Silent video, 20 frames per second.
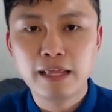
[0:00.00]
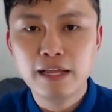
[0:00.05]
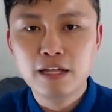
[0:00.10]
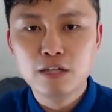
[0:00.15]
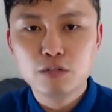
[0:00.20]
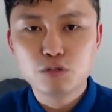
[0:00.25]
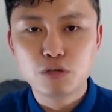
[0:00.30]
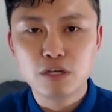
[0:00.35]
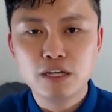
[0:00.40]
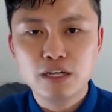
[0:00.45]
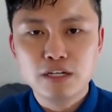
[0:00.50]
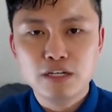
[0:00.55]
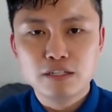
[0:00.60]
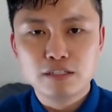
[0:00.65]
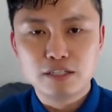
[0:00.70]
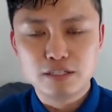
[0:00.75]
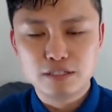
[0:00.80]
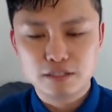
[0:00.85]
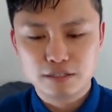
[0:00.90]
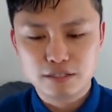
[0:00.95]
所以其
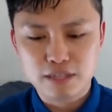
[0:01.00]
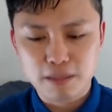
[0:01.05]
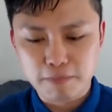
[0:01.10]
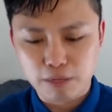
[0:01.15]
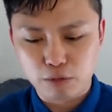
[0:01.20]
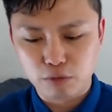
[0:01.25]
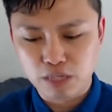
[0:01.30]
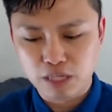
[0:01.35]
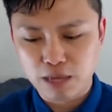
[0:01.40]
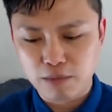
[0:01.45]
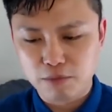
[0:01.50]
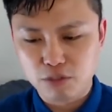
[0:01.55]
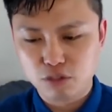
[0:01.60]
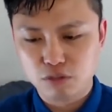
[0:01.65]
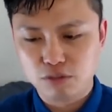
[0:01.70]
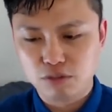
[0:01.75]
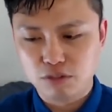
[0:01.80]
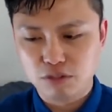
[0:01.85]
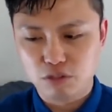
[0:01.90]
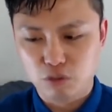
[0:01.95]
实在美国，他们就
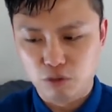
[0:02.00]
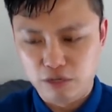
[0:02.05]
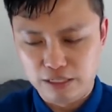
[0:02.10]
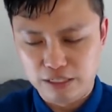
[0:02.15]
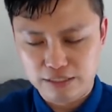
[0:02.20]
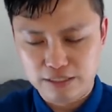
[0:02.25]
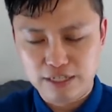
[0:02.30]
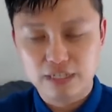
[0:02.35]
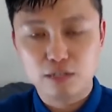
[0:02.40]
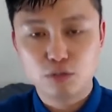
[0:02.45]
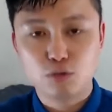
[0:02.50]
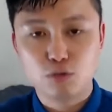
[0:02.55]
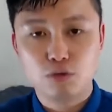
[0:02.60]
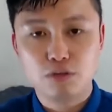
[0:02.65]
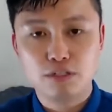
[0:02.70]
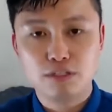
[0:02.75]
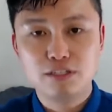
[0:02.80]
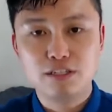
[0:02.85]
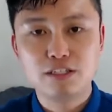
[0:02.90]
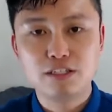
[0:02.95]
有了这个所
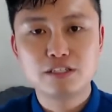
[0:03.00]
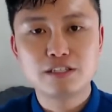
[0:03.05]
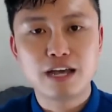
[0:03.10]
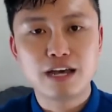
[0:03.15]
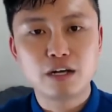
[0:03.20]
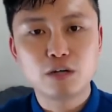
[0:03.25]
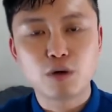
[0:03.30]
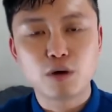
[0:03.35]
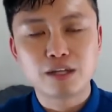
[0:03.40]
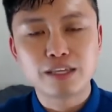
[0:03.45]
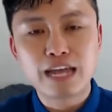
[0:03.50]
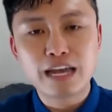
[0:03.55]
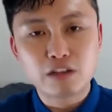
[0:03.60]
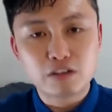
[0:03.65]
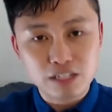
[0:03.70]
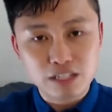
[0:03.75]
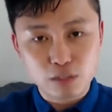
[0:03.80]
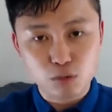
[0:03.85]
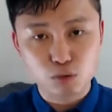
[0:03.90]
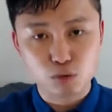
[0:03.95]
这个市场很广大，有一
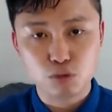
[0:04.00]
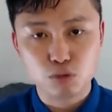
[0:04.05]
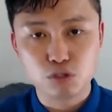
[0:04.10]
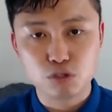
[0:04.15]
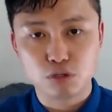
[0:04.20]
个需求，